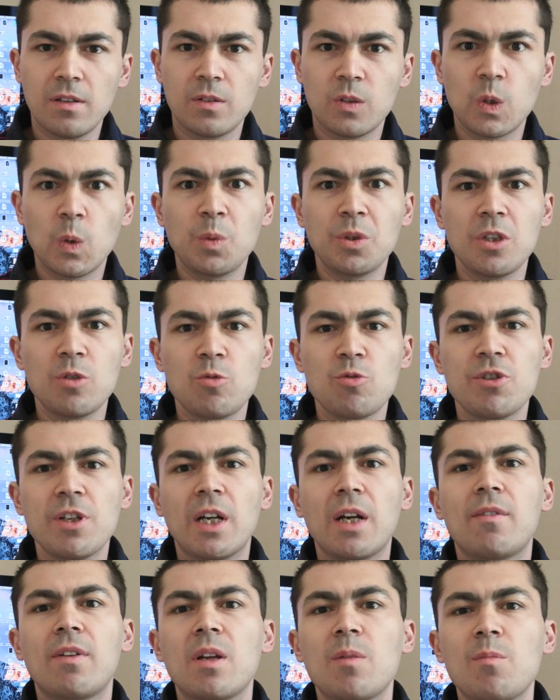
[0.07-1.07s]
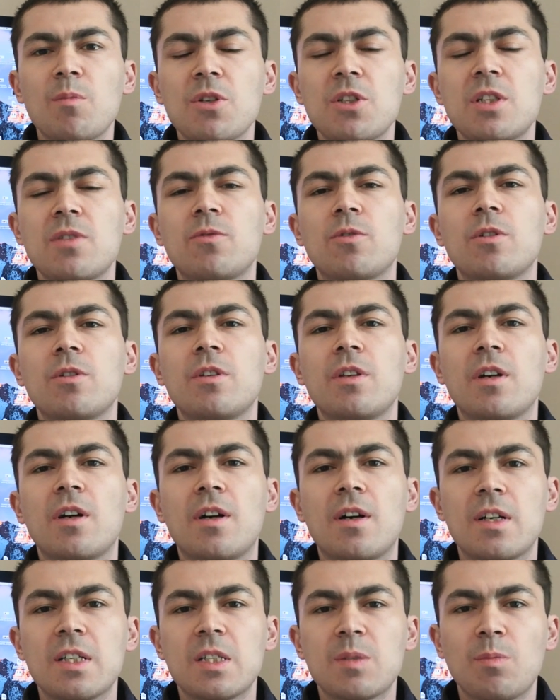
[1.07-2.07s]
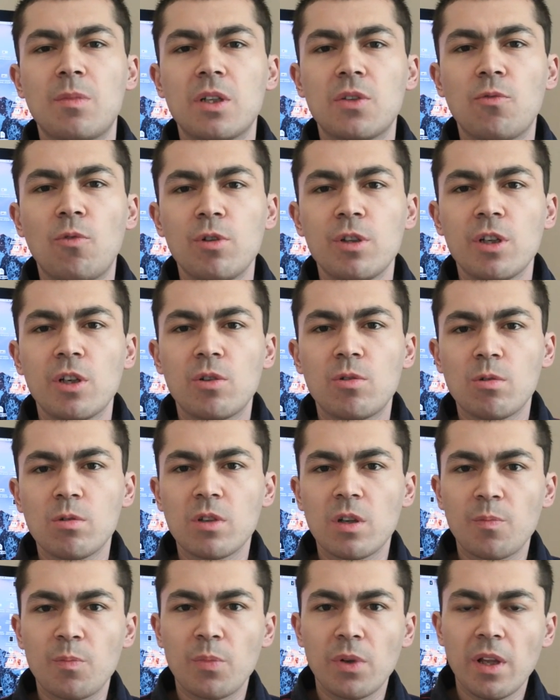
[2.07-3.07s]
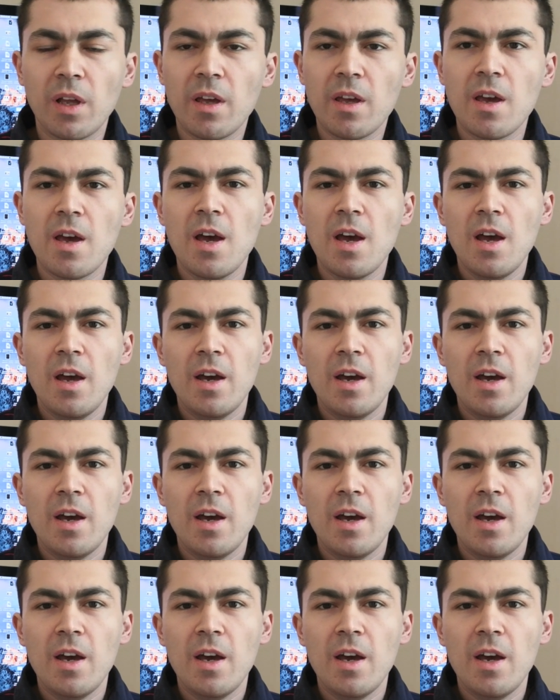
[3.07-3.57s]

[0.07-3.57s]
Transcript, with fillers: Добрый день, друзья! Говорим мы сегодня о смартфоне Honor Play.